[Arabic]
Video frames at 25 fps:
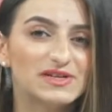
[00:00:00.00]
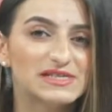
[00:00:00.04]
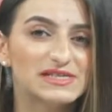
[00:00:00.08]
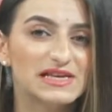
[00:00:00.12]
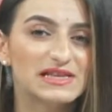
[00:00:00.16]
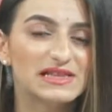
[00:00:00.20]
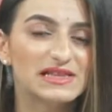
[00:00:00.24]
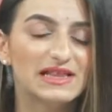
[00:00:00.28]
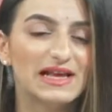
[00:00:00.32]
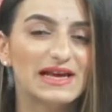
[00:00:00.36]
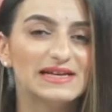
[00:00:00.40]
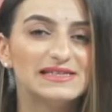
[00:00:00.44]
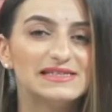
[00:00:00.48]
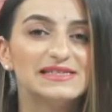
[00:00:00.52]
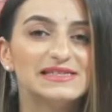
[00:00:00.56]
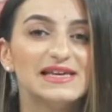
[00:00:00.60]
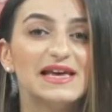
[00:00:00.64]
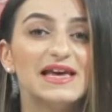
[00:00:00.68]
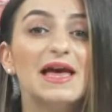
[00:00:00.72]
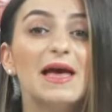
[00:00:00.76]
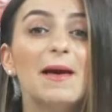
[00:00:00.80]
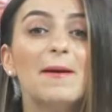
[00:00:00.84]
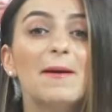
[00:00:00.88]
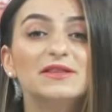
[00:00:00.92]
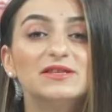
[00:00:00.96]

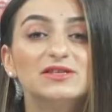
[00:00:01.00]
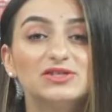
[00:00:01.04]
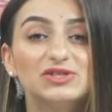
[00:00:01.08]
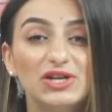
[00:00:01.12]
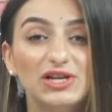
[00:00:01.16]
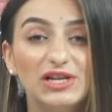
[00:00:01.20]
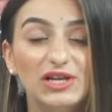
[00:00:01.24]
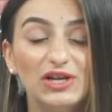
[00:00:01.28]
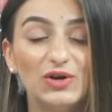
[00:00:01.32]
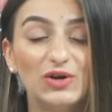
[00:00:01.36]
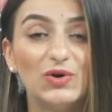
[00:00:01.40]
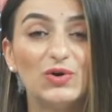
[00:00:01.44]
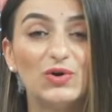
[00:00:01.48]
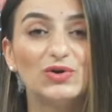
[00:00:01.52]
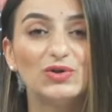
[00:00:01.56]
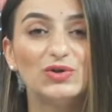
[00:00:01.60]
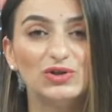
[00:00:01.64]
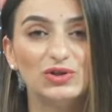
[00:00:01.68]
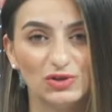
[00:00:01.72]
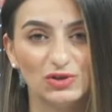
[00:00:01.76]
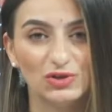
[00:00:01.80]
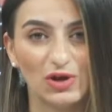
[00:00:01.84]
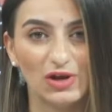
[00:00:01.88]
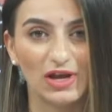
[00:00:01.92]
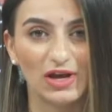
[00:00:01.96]
2.3
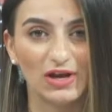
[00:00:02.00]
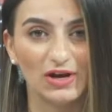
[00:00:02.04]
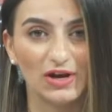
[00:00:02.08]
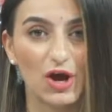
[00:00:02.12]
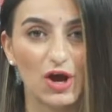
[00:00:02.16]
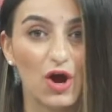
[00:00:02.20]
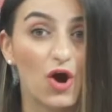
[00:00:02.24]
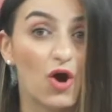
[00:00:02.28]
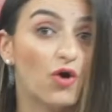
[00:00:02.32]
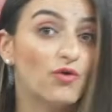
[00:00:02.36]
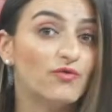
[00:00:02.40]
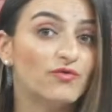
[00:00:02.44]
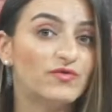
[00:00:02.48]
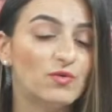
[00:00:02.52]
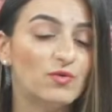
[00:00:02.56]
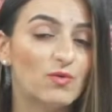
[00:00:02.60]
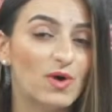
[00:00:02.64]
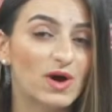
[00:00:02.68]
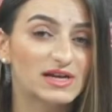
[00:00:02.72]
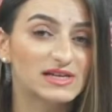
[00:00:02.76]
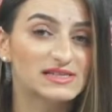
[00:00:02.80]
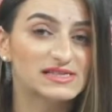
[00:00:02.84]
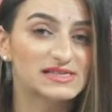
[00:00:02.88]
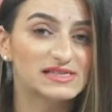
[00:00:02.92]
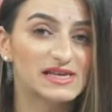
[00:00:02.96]
تريليون دولار وفي
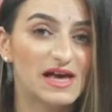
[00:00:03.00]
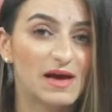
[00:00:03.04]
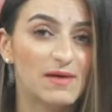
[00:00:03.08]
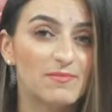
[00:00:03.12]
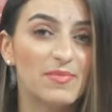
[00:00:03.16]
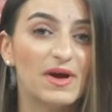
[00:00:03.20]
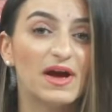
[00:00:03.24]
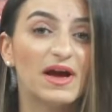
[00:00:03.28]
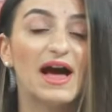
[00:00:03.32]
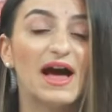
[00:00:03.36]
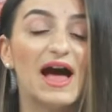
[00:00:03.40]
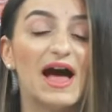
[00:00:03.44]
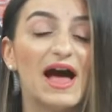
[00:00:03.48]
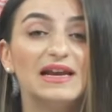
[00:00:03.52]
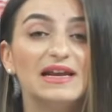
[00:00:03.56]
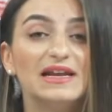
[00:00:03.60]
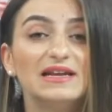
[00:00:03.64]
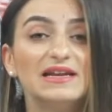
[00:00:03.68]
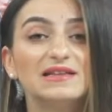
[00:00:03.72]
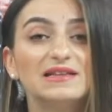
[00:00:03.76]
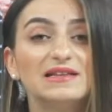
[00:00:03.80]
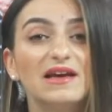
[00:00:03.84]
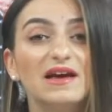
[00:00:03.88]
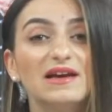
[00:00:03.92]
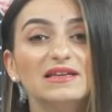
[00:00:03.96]
وقت سابق
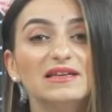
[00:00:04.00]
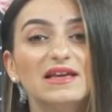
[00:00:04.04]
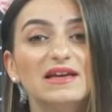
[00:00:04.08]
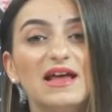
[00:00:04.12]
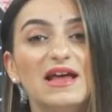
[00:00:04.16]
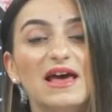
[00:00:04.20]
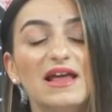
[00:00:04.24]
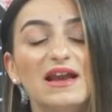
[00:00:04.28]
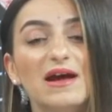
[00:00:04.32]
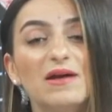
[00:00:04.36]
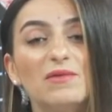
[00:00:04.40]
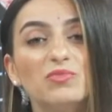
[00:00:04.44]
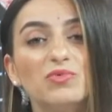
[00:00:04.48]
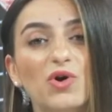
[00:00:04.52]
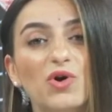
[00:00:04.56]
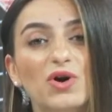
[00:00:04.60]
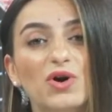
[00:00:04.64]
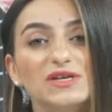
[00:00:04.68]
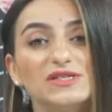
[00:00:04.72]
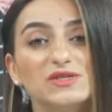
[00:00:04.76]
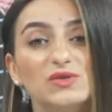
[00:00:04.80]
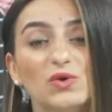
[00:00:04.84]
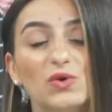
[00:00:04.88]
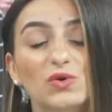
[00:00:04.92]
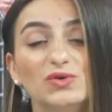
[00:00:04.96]
أعلنت أيضا أرامكو
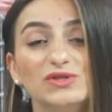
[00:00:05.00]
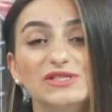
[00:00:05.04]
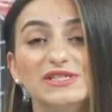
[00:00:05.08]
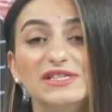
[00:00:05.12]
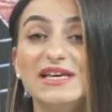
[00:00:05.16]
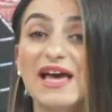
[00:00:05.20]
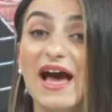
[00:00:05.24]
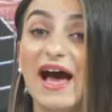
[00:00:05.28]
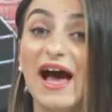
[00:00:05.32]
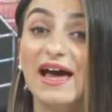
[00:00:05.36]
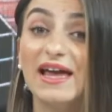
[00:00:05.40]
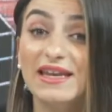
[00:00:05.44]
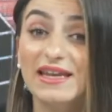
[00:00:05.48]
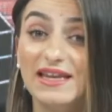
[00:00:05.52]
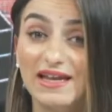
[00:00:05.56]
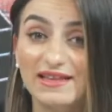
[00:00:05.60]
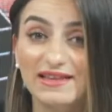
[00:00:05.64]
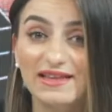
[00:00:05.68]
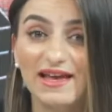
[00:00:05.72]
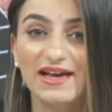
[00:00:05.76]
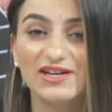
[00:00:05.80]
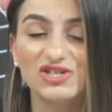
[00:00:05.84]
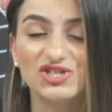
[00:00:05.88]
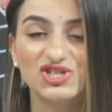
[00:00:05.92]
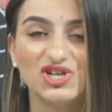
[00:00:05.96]
السعودية عن
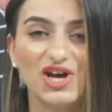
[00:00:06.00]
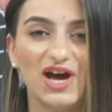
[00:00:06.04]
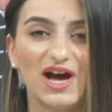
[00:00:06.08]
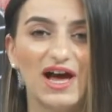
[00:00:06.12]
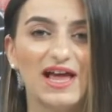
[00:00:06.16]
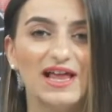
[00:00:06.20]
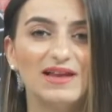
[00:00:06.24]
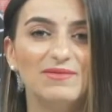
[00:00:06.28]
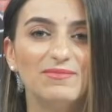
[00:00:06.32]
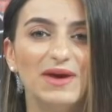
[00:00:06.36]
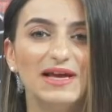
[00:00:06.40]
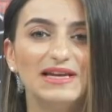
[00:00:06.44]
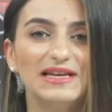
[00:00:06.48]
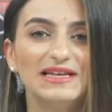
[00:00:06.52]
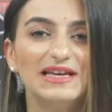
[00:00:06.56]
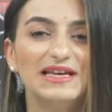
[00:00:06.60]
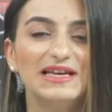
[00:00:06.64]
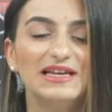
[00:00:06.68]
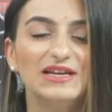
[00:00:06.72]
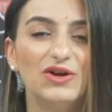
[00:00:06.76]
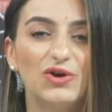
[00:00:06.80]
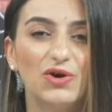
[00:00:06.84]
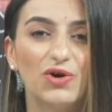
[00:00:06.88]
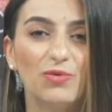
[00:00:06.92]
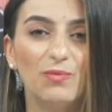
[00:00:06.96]
نتائجها المالية
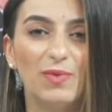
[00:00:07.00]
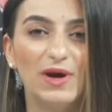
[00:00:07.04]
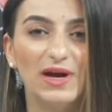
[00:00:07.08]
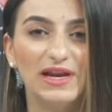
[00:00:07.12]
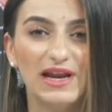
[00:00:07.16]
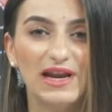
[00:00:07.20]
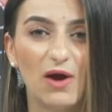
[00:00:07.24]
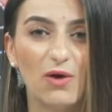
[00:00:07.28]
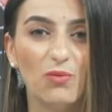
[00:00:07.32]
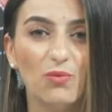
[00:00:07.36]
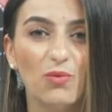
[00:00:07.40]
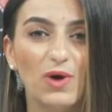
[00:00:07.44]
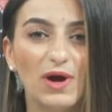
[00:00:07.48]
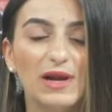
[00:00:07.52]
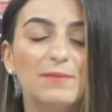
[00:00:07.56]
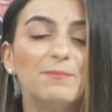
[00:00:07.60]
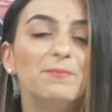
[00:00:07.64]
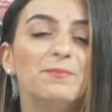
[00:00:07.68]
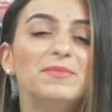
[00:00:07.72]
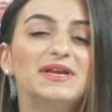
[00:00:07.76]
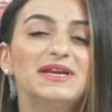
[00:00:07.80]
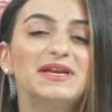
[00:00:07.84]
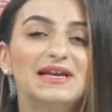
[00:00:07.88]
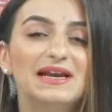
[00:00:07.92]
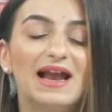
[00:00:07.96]
للربع الأول
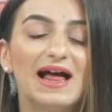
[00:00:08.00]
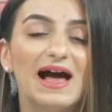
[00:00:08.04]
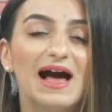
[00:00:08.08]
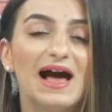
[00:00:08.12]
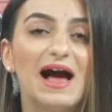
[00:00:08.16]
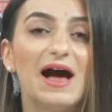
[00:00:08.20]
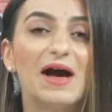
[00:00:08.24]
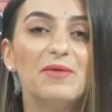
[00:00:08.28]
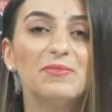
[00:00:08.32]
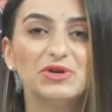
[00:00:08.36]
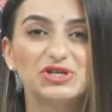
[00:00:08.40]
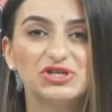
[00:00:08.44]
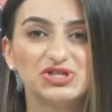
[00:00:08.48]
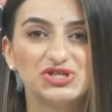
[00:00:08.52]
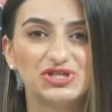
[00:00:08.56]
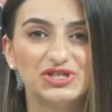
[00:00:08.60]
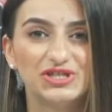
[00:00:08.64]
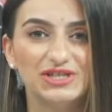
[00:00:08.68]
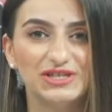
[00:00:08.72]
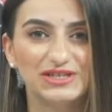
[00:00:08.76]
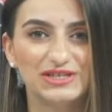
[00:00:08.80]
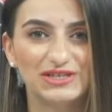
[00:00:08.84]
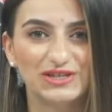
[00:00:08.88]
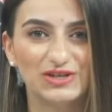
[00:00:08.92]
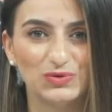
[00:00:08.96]
من العام
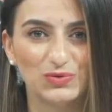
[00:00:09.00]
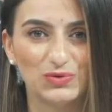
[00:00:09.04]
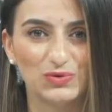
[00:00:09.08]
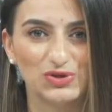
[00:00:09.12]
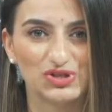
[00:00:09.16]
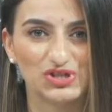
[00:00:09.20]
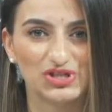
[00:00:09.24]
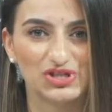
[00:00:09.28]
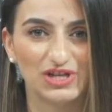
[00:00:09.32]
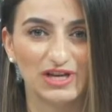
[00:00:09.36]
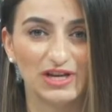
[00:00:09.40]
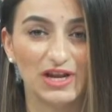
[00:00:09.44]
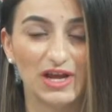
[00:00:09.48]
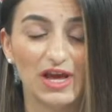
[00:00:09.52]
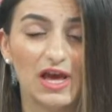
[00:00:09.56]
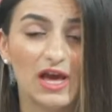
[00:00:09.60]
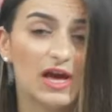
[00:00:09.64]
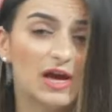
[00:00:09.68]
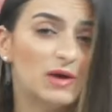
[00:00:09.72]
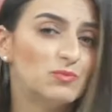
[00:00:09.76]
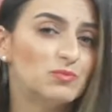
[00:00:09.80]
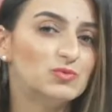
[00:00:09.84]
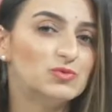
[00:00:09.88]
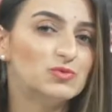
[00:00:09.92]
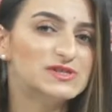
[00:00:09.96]
2022
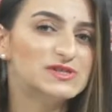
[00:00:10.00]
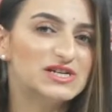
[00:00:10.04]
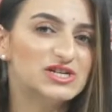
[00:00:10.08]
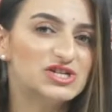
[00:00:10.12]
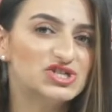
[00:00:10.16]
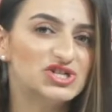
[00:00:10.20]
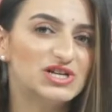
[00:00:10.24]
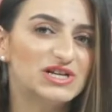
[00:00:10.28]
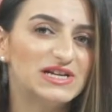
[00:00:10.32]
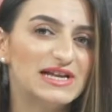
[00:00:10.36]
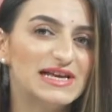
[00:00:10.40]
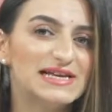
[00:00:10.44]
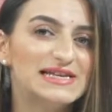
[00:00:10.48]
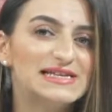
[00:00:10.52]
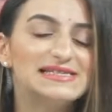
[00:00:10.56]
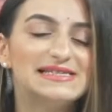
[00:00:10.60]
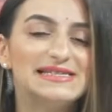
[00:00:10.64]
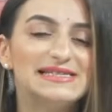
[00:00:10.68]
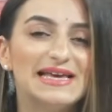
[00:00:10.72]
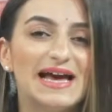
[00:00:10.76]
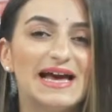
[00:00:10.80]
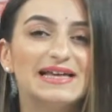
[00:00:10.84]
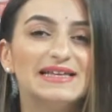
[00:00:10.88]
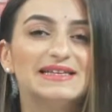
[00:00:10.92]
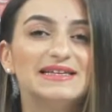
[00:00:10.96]
مسجلة
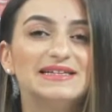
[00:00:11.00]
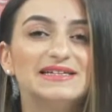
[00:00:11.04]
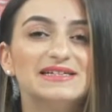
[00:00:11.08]
زيادة